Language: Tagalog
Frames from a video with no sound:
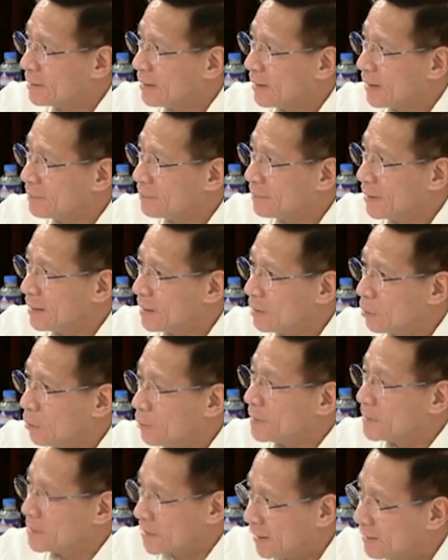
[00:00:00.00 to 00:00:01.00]
ang mga
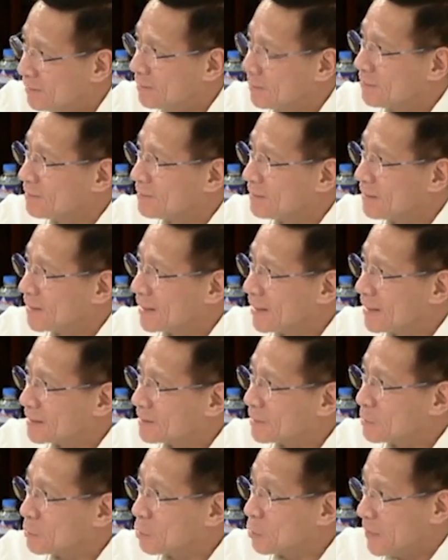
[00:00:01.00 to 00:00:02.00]
opisyal ng
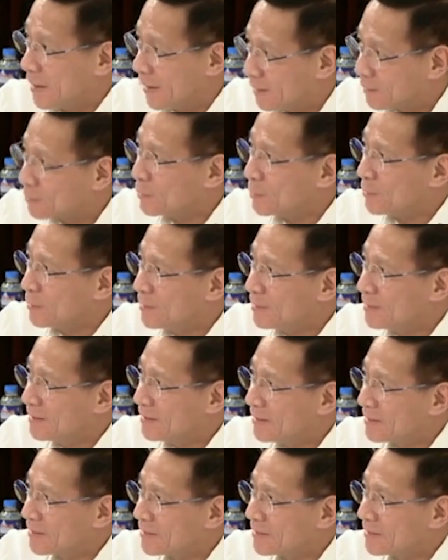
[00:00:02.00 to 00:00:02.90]
ating gobyerno